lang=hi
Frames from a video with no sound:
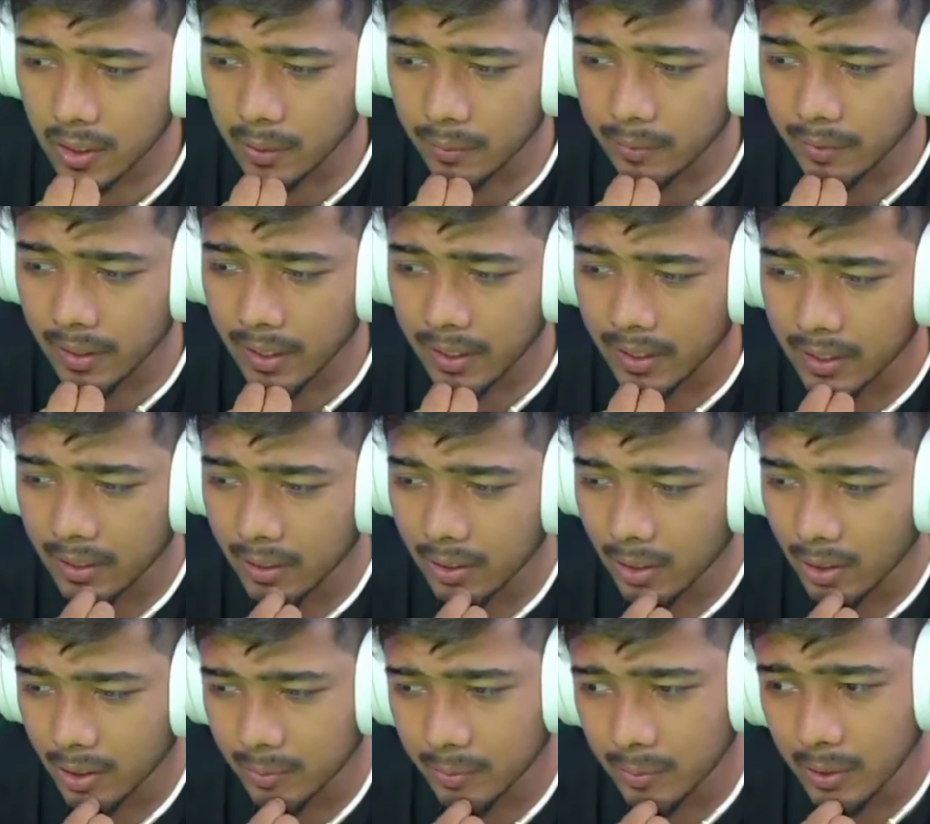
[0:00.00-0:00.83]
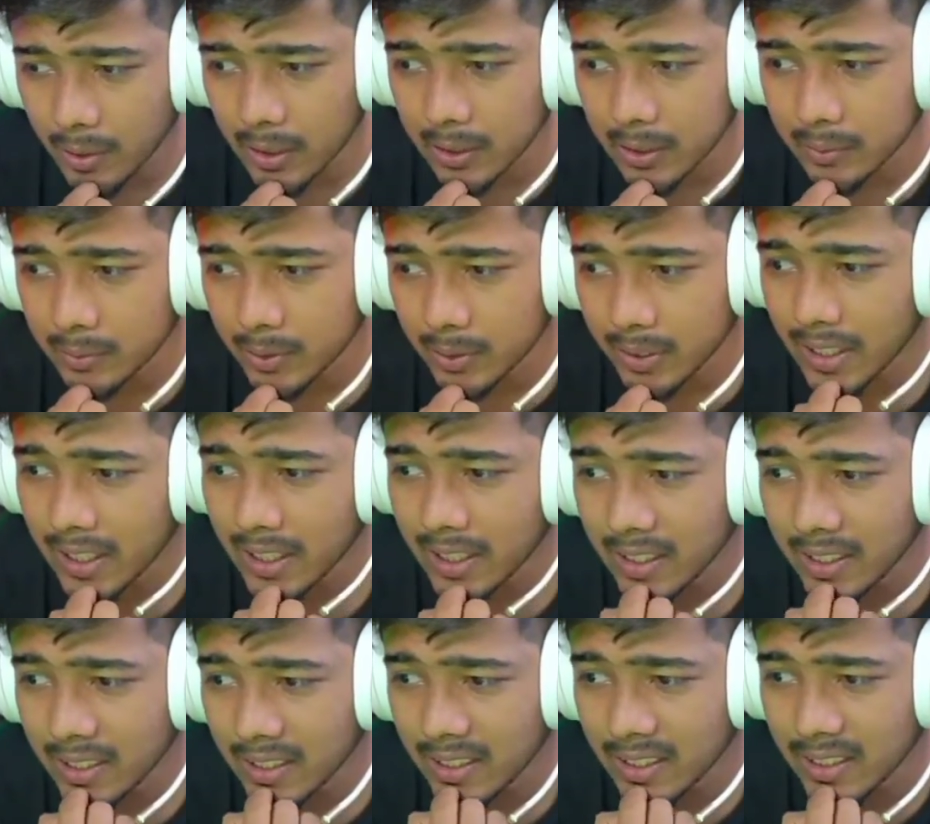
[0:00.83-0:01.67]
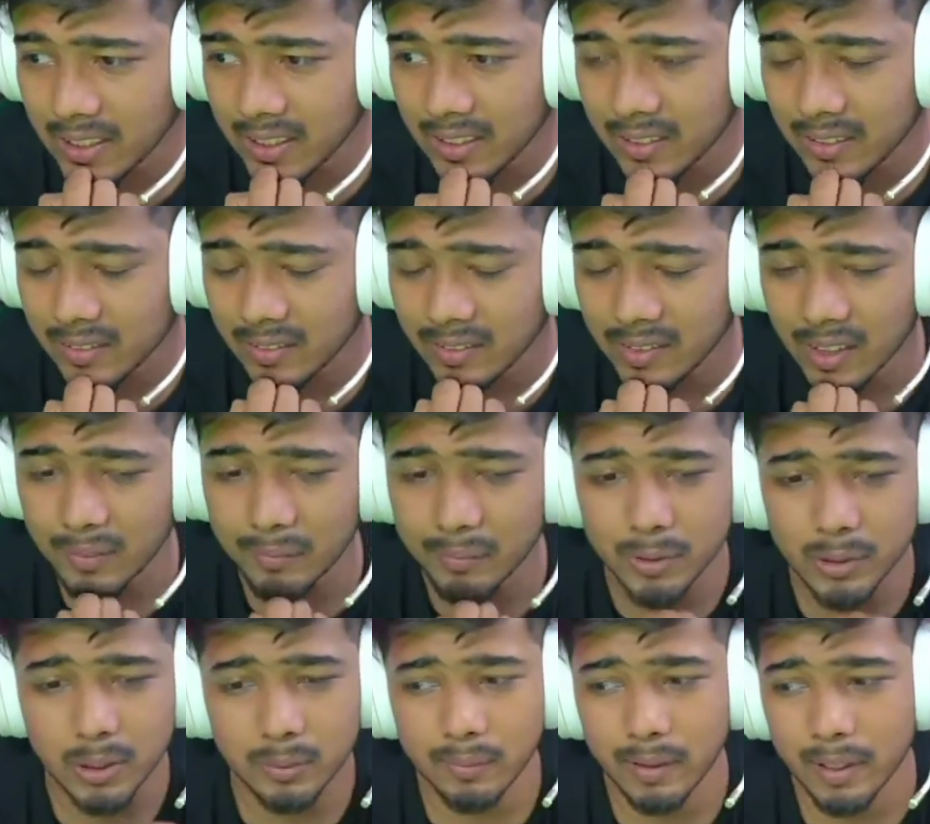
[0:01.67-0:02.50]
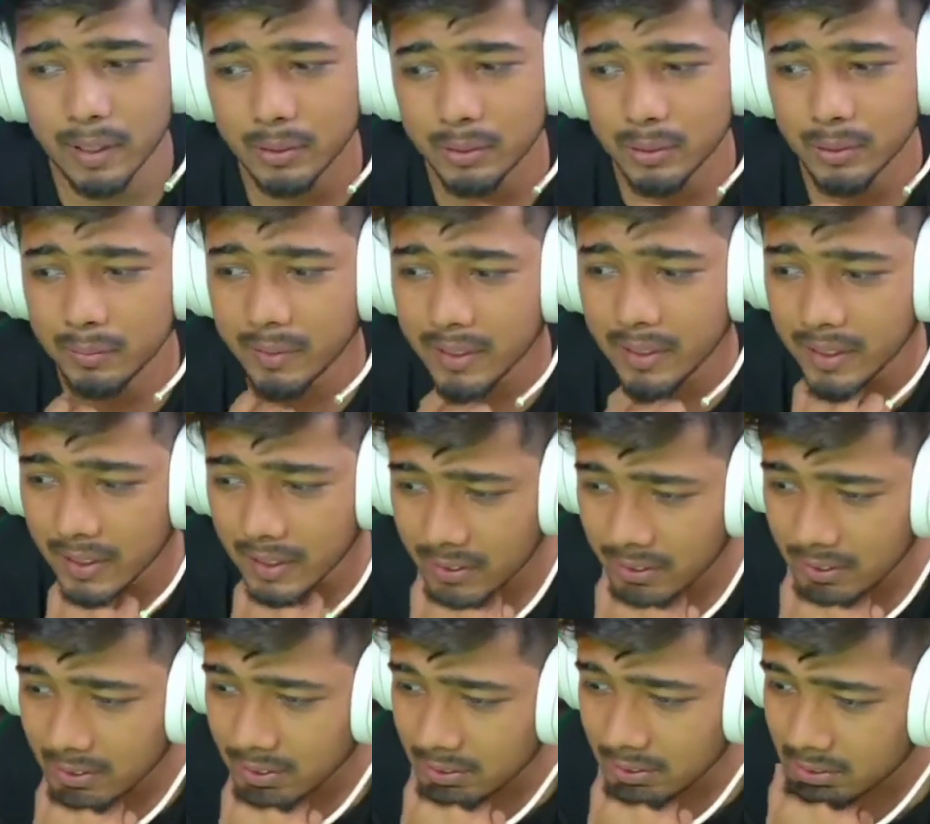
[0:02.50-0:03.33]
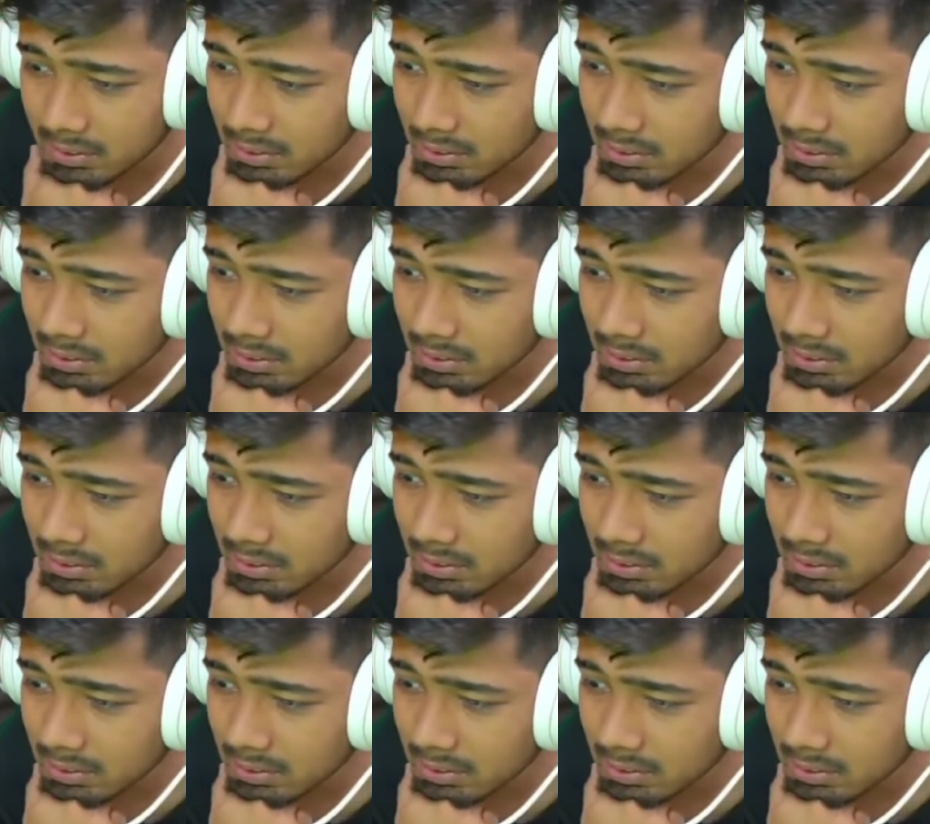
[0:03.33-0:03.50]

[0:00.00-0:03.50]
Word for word: गोल्डी भाई अंग्री कौन बोला तुमको यार अभी तो बात हुई मेरी